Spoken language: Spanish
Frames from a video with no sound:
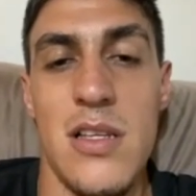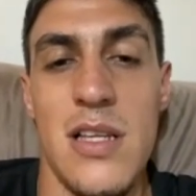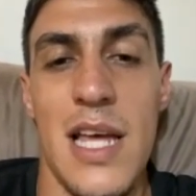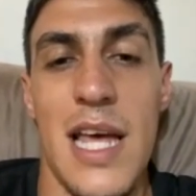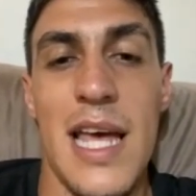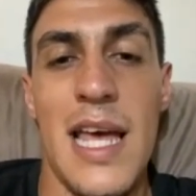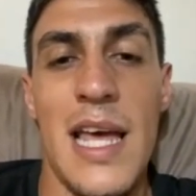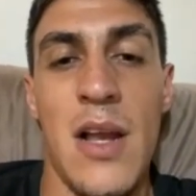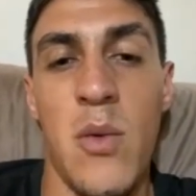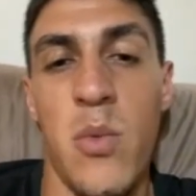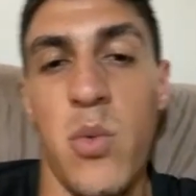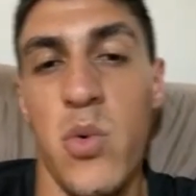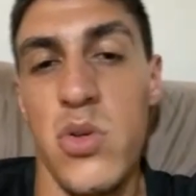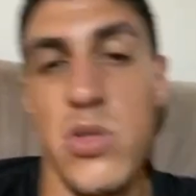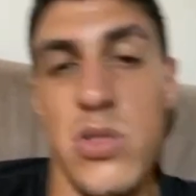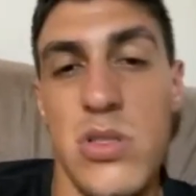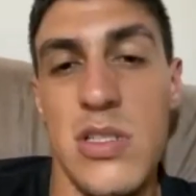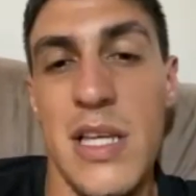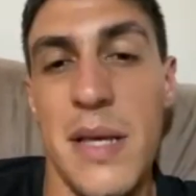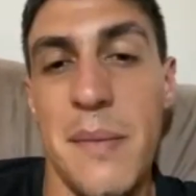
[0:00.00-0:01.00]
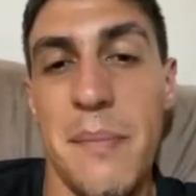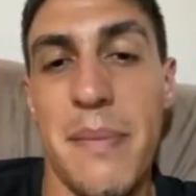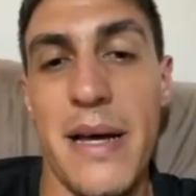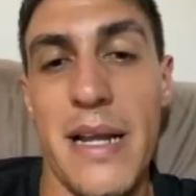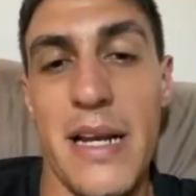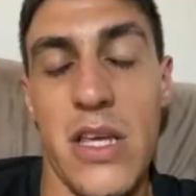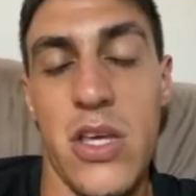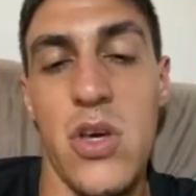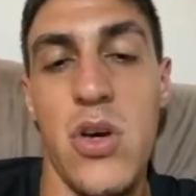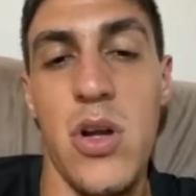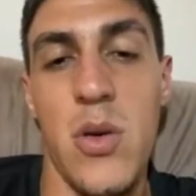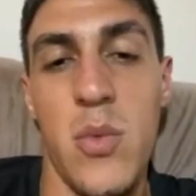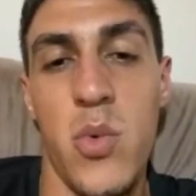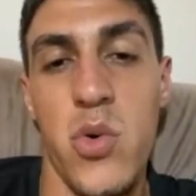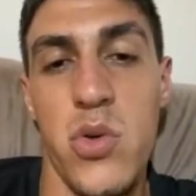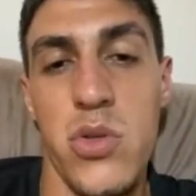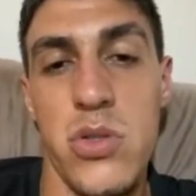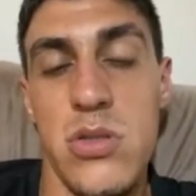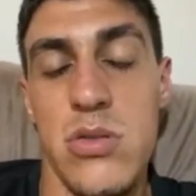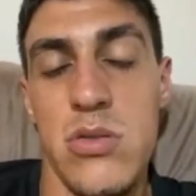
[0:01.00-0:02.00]
el bus se partió el
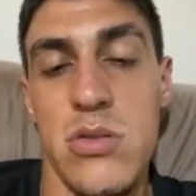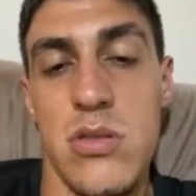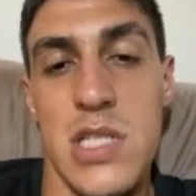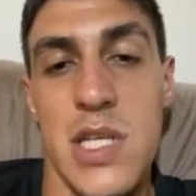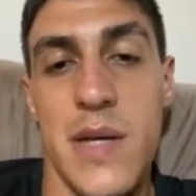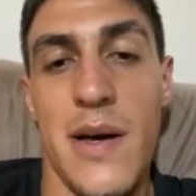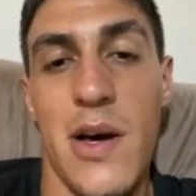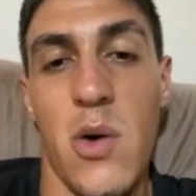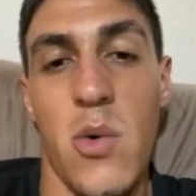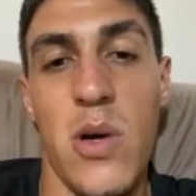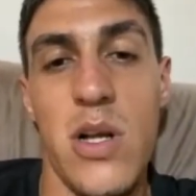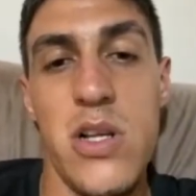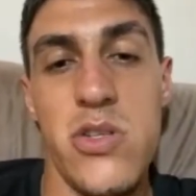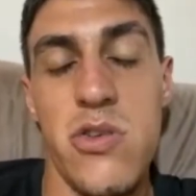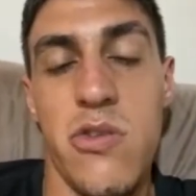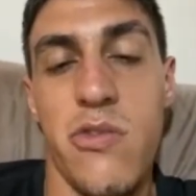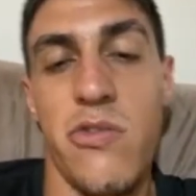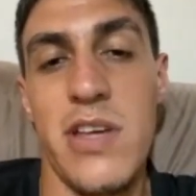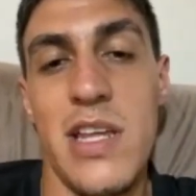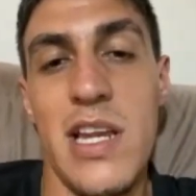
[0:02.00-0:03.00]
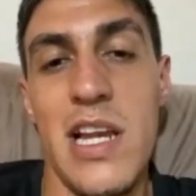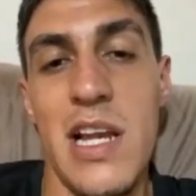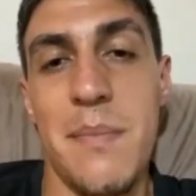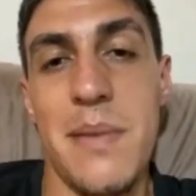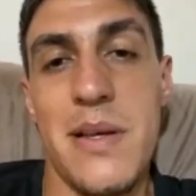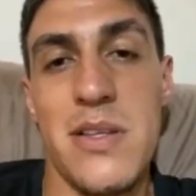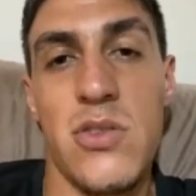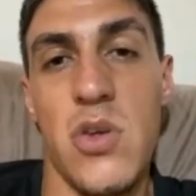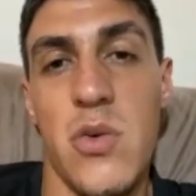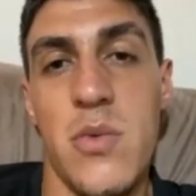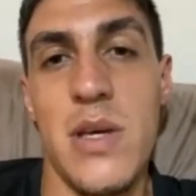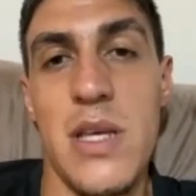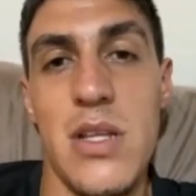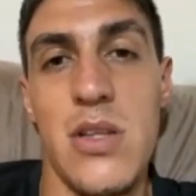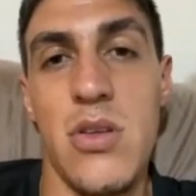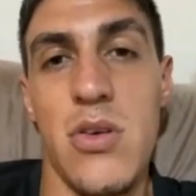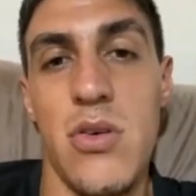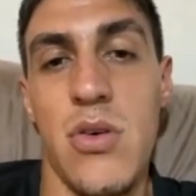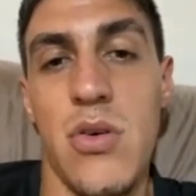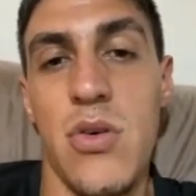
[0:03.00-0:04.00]
bus, se bajó el chofer y le pasó
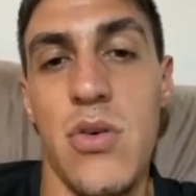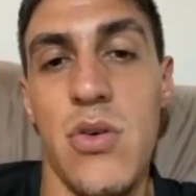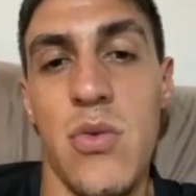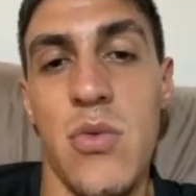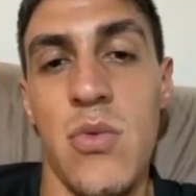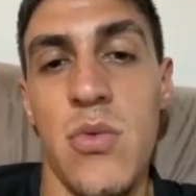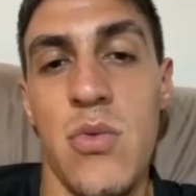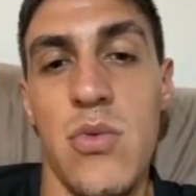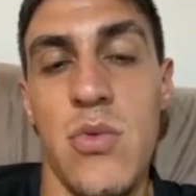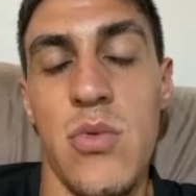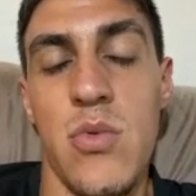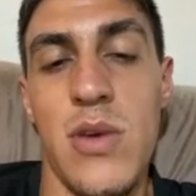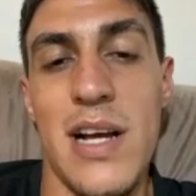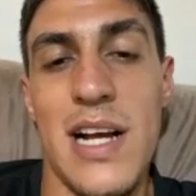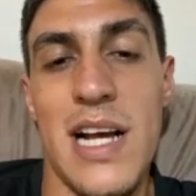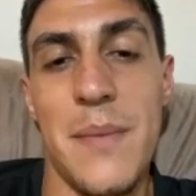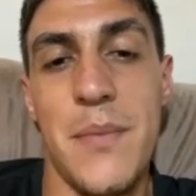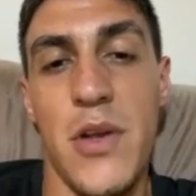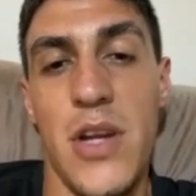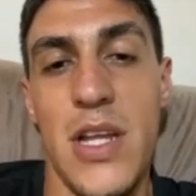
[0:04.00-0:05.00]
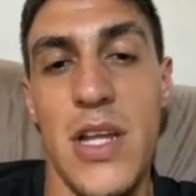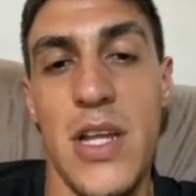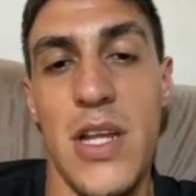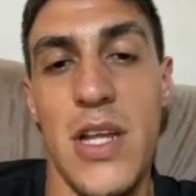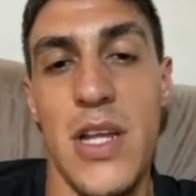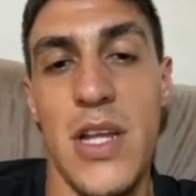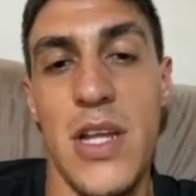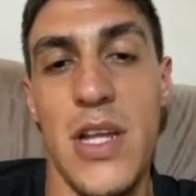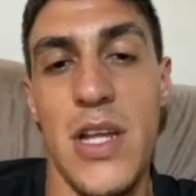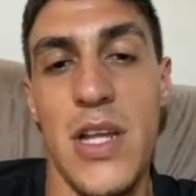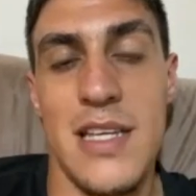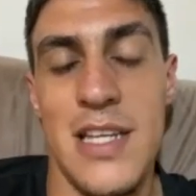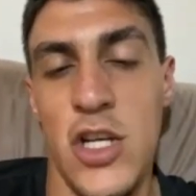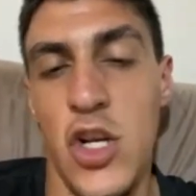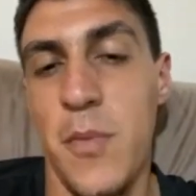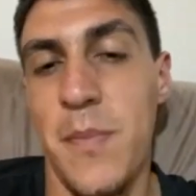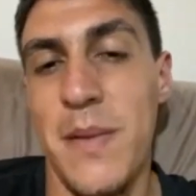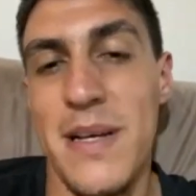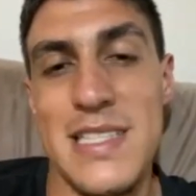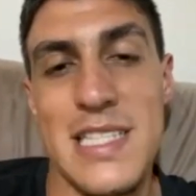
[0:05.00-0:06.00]
viendo una camioneta. Y
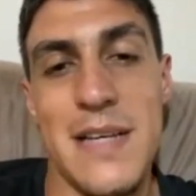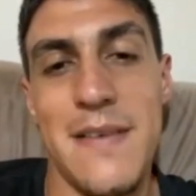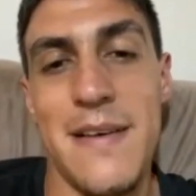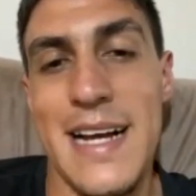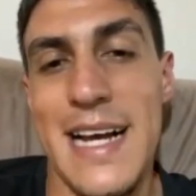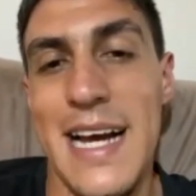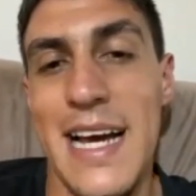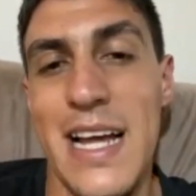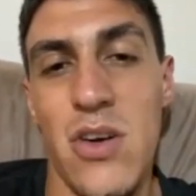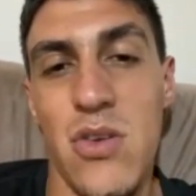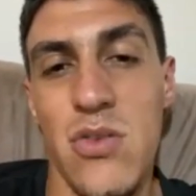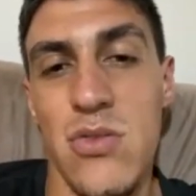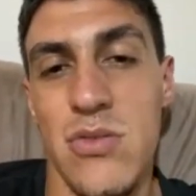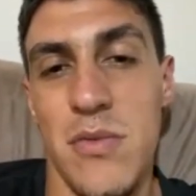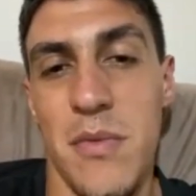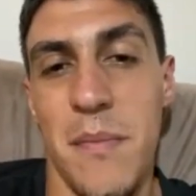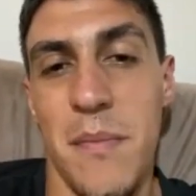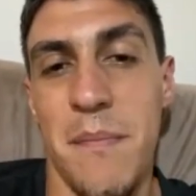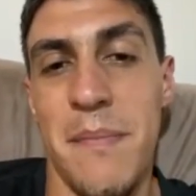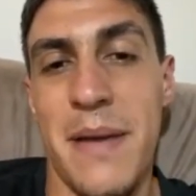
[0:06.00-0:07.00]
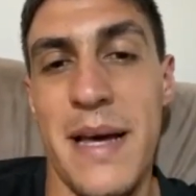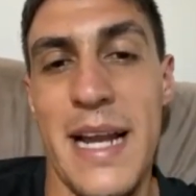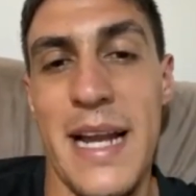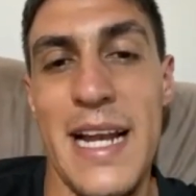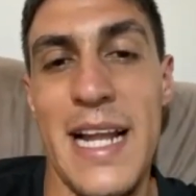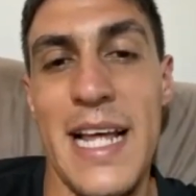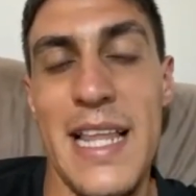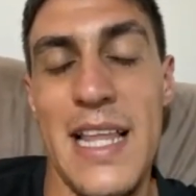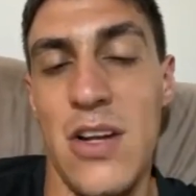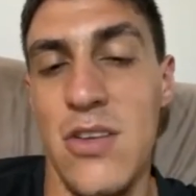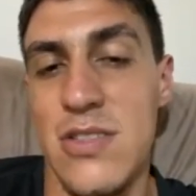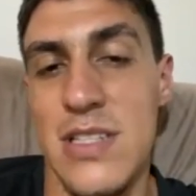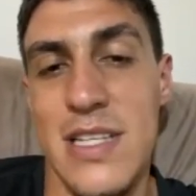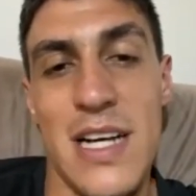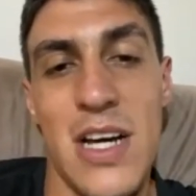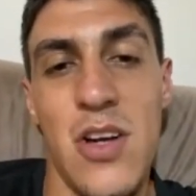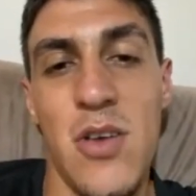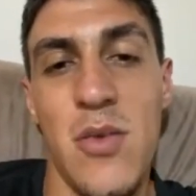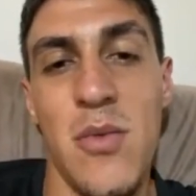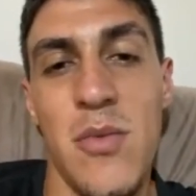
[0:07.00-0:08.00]
no pasaba carros para nada, nos
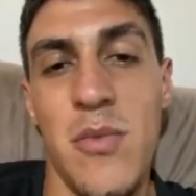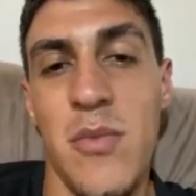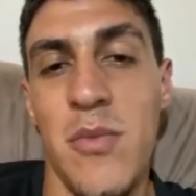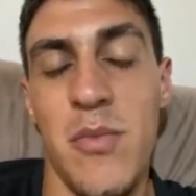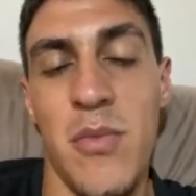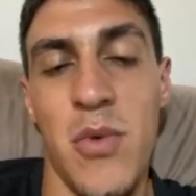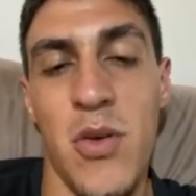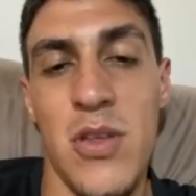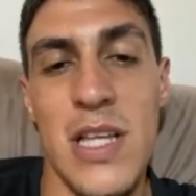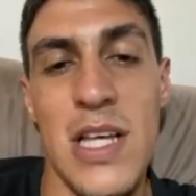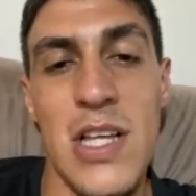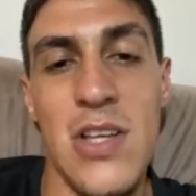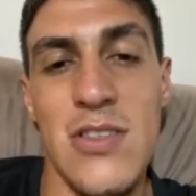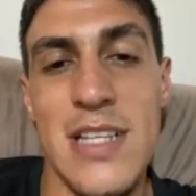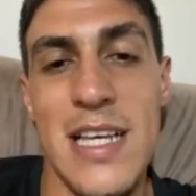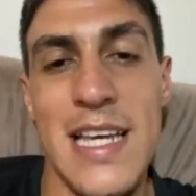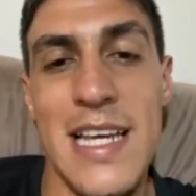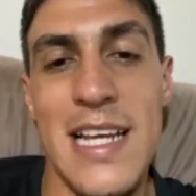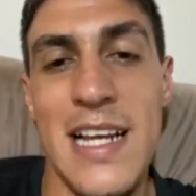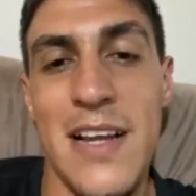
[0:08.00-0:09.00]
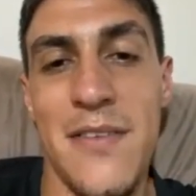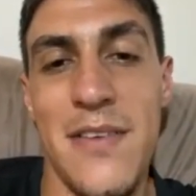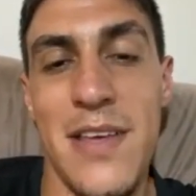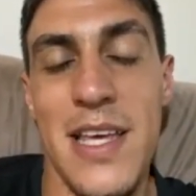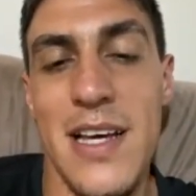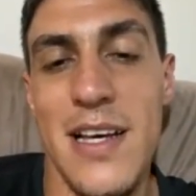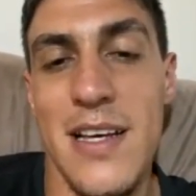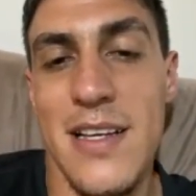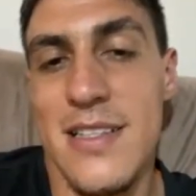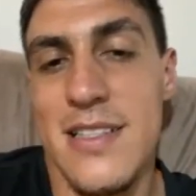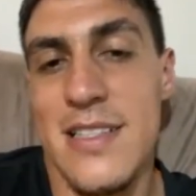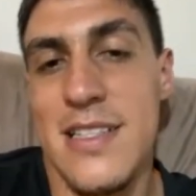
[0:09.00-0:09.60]
dejaron botados ahí en la vía